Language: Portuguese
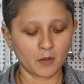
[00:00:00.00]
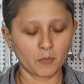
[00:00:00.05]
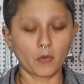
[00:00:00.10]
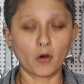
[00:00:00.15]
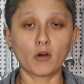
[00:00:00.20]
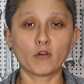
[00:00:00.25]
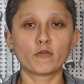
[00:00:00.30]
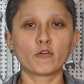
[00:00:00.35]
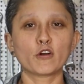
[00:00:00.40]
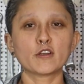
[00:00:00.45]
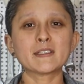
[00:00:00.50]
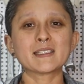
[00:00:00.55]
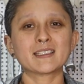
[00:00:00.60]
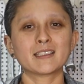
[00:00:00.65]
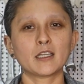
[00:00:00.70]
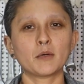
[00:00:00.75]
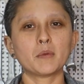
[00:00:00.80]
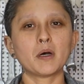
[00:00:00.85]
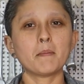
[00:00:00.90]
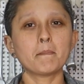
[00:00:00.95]
Bom, eu vou
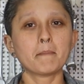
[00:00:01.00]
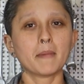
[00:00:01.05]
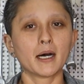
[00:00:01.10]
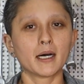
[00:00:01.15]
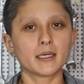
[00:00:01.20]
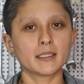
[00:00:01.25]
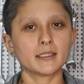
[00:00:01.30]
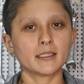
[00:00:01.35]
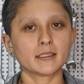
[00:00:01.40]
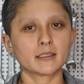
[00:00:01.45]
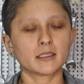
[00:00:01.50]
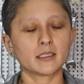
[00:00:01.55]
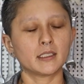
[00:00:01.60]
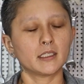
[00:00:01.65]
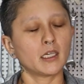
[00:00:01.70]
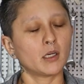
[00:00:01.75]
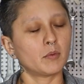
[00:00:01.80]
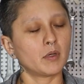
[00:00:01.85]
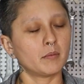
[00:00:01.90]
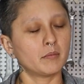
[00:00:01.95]
ensinar uma manha
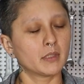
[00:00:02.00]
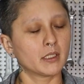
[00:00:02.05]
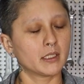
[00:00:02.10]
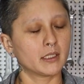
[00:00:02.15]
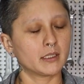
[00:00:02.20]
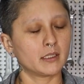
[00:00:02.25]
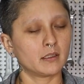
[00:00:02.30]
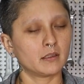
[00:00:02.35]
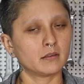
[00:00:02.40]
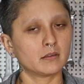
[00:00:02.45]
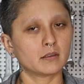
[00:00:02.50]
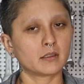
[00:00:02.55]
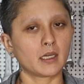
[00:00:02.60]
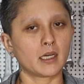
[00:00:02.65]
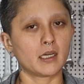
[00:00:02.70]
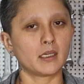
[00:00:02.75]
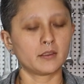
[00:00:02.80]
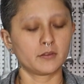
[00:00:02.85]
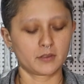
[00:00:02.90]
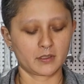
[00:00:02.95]
aqui, é uma manha,
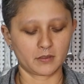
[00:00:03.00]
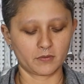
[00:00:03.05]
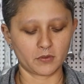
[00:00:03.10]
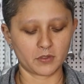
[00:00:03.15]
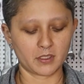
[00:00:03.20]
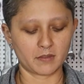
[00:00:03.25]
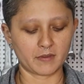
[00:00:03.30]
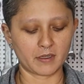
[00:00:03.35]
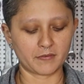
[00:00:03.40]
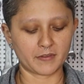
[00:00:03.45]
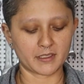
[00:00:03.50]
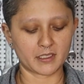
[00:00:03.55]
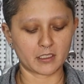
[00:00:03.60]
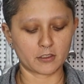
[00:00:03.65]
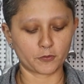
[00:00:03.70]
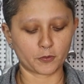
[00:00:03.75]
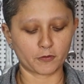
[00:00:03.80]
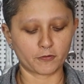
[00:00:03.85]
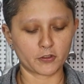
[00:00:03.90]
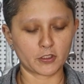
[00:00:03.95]
tá? Se você vai fazer
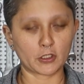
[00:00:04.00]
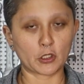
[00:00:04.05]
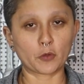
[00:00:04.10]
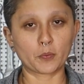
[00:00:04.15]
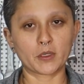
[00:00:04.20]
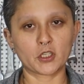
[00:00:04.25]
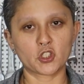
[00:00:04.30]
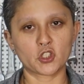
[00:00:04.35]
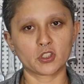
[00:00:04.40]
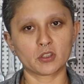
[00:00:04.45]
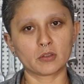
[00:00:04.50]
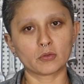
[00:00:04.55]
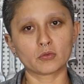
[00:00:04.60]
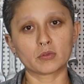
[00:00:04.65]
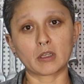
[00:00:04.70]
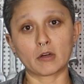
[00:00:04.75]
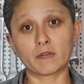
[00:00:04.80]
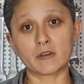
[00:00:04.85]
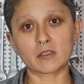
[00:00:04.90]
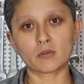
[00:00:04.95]
isso profissionalmente, hum,
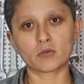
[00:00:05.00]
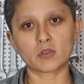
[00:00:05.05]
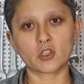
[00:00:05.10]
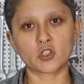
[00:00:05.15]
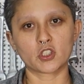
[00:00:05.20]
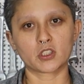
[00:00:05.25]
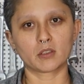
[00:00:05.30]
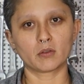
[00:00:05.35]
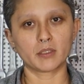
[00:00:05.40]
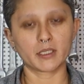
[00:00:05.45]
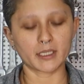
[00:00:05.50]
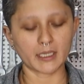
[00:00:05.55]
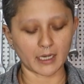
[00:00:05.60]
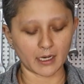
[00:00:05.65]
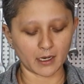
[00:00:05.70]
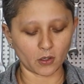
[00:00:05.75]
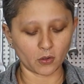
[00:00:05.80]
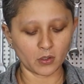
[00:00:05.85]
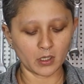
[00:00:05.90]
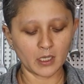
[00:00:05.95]
talvez não seja tão
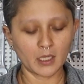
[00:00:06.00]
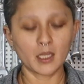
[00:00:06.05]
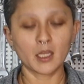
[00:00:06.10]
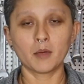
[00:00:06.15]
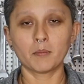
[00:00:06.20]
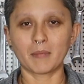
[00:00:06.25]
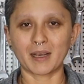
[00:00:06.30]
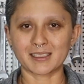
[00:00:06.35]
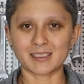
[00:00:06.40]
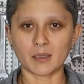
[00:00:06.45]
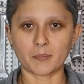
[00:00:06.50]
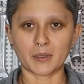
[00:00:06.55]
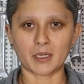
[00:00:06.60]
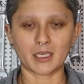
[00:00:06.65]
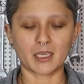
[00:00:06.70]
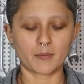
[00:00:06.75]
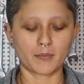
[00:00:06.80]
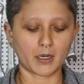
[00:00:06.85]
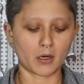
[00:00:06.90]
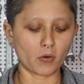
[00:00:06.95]
legal, mas dá para
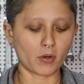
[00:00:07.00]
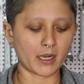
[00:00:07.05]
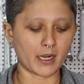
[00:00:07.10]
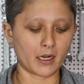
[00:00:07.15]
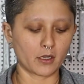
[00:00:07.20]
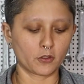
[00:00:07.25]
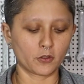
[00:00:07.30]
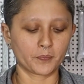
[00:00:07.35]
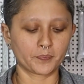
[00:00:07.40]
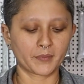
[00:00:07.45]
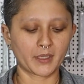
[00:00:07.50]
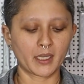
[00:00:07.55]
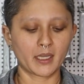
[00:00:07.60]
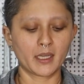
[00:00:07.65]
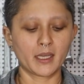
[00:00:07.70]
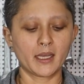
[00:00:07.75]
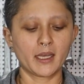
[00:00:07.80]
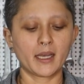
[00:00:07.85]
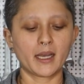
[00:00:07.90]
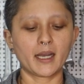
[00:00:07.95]
quebrar o galho.
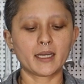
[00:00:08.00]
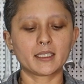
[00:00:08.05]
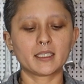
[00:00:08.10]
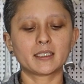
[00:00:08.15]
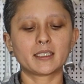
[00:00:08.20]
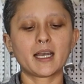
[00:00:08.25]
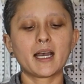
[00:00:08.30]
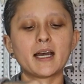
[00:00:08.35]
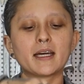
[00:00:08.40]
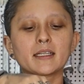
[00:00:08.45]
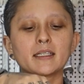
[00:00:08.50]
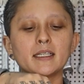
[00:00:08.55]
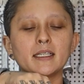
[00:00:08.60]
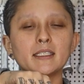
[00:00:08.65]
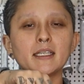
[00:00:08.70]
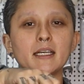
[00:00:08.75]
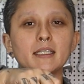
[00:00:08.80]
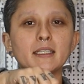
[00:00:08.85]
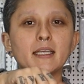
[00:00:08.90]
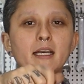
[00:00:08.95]
Aqui tá a
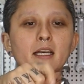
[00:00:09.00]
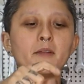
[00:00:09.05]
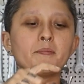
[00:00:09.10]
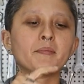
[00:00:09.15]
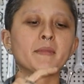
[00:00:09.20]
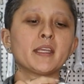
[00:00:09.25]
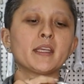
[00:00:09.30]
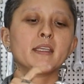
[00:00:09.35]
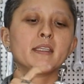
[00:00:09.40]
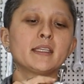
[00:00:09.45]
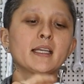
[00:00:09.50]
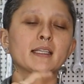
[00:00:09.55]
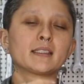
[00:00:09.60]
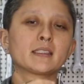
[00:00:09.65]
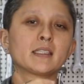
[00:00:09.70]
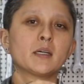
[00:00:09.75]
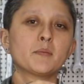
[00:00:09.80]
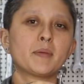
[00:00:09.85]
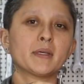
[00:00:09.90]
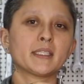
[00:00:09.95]
aranha, né? E a
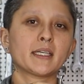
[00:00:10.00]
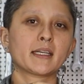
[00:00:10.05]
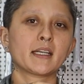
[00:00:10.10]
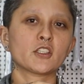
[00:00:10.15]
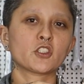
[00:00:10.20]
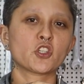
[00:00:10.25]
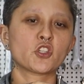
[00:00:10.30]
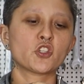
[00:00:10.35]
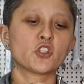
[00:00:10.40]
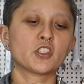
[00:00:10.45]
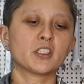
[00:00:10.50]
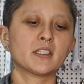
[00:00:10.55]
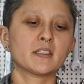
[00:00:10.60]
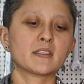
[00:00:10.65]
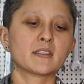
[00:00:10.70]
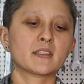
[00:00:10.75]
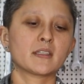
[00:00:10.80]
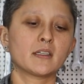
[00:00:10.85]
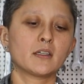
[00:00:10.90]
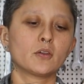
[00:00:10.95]
tampa da caixa de
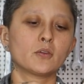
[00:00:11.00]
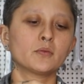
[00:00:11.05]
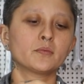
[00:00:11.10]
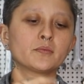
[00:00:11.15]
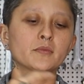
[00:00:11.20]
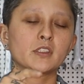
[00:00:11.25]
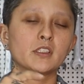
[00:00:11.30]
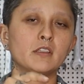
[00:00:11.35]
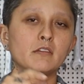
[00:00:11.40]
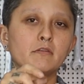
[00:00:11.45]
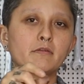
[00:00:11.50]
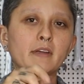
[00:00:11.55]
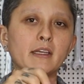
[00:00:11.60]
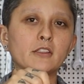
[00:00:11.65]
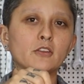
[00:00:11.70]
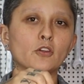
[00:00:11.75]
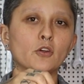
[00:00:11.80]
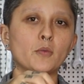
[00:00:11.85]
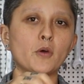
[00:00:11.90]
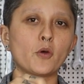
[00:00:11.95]
direção que
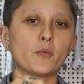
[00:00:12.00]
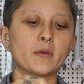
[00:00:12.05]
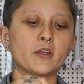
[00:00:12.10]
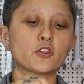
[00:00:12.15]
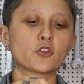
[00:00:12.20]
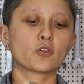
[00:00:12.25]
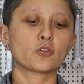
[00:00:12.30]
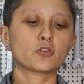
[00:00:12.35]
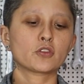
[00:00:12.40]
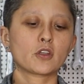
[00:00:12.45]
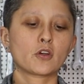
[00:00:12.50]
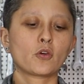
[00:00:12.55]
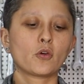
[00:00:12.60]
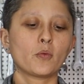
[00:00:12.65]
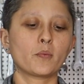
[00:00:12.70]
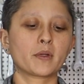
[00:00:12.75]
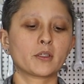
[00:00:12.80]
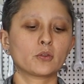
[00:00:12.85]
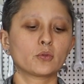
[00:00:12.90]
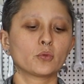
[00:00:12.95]
vem normalmente quando você
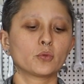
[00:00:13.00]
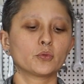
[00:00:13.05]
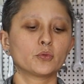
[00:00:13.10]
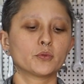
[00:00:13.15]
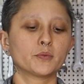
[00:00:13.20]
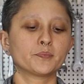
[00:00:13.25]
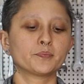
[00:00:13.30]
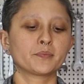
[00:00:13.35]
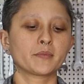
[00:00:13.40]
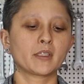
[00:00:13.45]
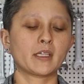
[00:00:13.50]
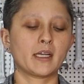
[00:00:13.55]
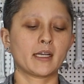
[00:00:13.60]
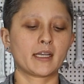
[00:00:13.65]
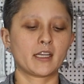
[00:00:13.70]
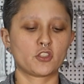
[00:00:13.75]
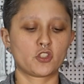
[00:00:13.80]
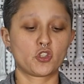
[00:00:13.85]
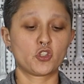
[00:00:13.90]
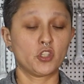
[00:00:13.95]
compra tudo, a
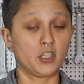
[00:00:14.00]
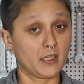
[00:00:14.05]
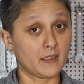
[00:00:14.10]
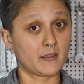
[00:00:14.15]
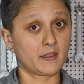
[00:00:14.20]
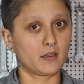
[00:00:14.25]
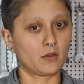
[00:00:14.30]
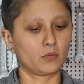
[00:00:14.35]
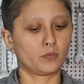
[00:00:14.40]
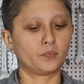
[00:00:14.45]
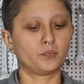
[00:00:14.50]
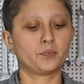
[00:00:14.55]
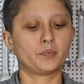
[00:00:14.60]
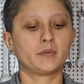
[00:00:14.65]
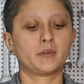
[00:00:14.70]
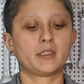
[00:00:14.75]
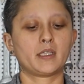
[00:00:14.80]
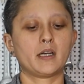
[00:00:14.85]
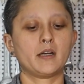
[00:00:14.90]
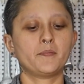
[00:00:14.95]
caixa de direção,
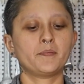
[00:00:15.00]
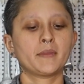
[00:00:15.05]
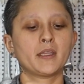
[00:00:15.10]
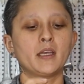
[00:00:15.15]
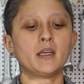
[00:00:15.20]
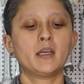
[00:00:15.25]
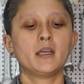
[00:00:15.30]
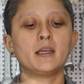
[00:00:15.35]
tá?